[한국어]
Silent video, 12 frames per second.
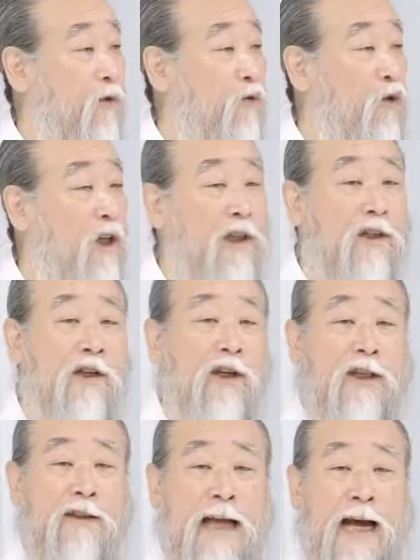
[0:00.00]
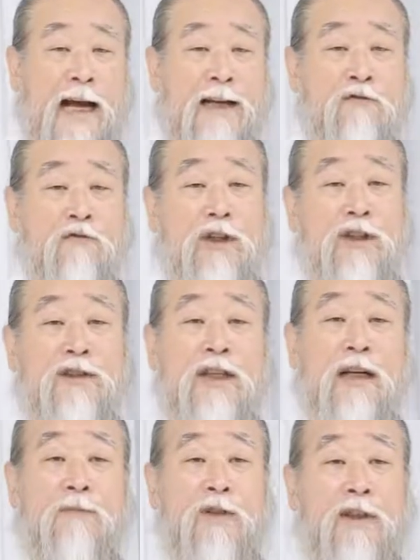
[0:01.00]
우리는 그 일을 다 할 수 있는
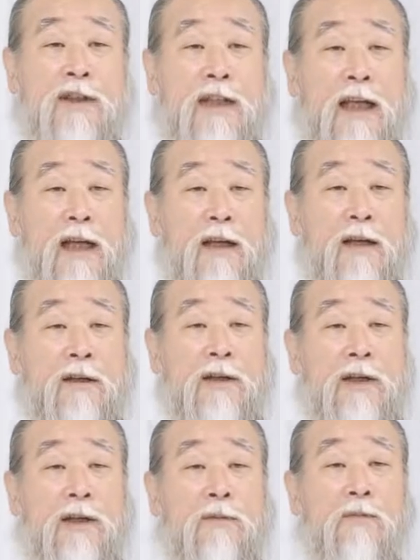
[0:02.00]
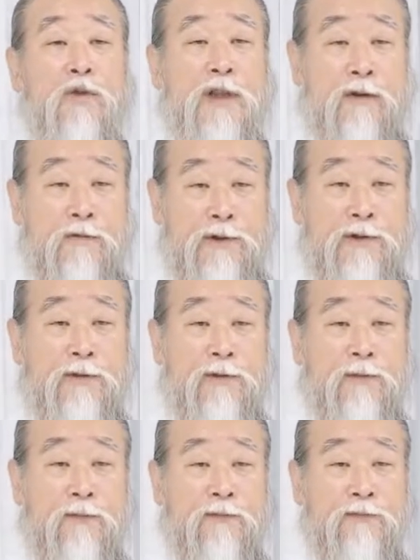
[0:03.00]
사람들인데 길을 못 찾고 있어요.
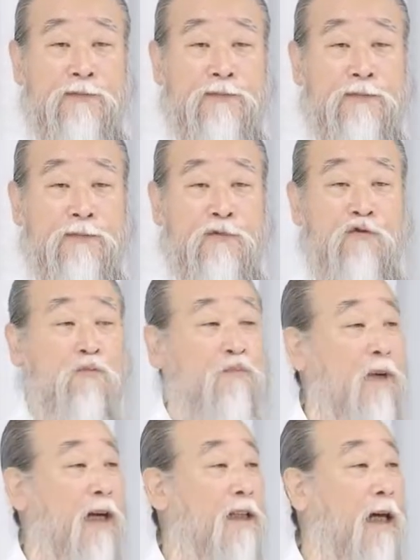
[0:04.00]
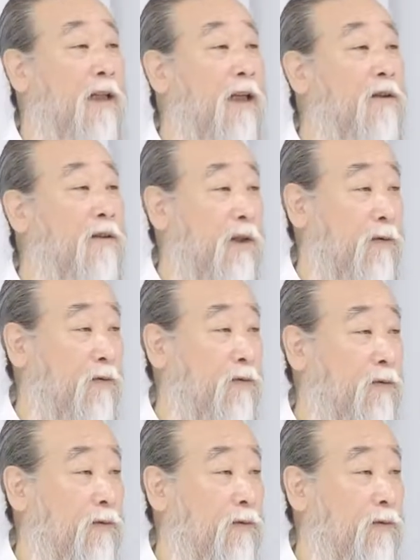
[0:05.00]
준비가 다 됐는데도